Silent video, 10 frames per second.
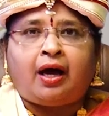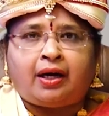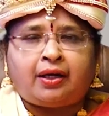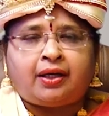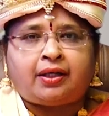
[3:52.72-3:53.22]

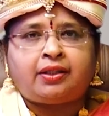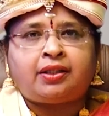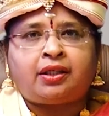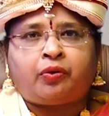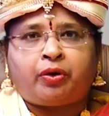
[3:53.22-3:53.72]

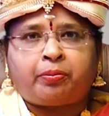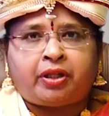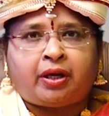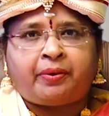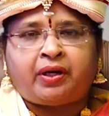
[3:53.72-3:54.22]
அங்கேருந்து
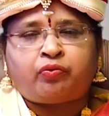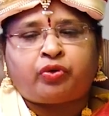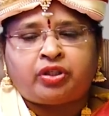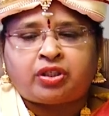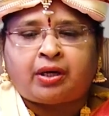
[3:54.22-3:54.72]
ஒன்பதாம் இடம்
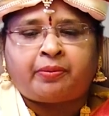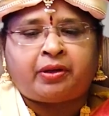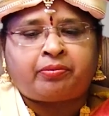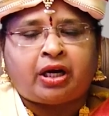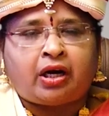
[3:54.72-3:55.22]
ஒன்றாம்
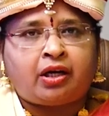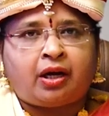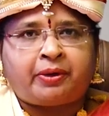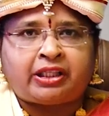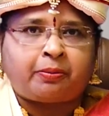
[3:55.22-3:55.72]
இடம்
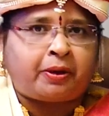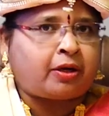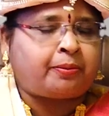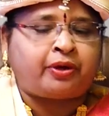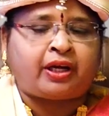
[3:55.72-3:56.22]
நான்காம் இடத்த
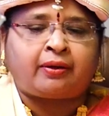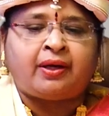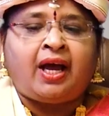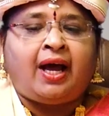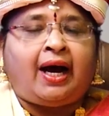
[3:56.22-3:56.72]
பார்க்க போகிறார்
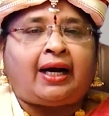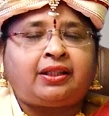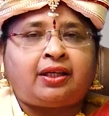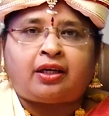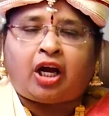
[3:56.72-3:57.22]

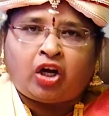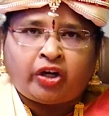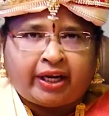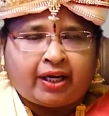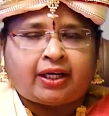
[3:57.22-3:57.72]
அடுத்து
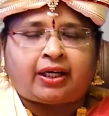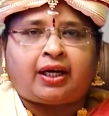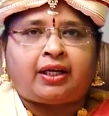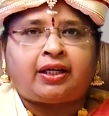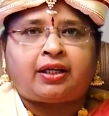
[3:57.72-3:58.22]
ராகு எங்கே
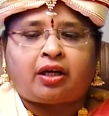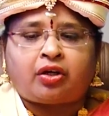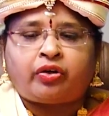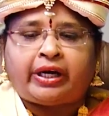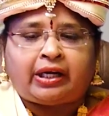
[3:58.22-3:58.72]
இருக்கார்
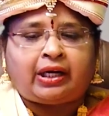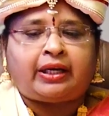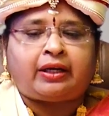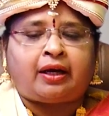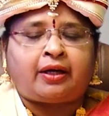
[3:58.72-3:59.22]
ராகு
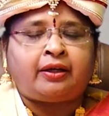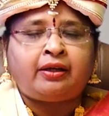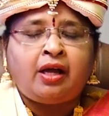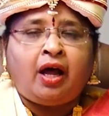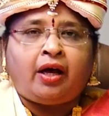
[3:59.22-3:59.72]
எட்டில் இருக்கார்
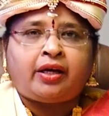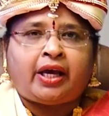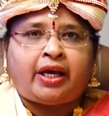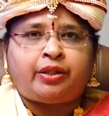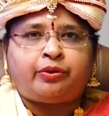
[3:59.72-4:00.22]

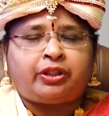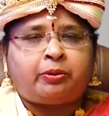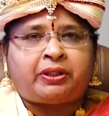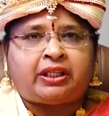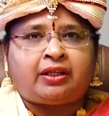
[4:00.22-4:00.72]
கேது வந்து
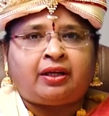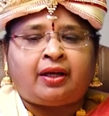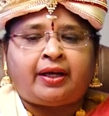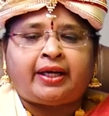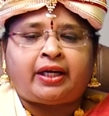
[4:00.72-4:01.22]
பார்த்திங்கன்னா
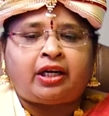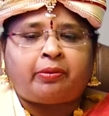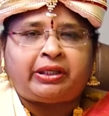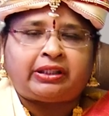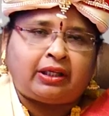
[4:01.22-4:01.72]

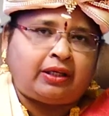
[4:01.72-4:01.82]
இரண்டாம் இடத்துல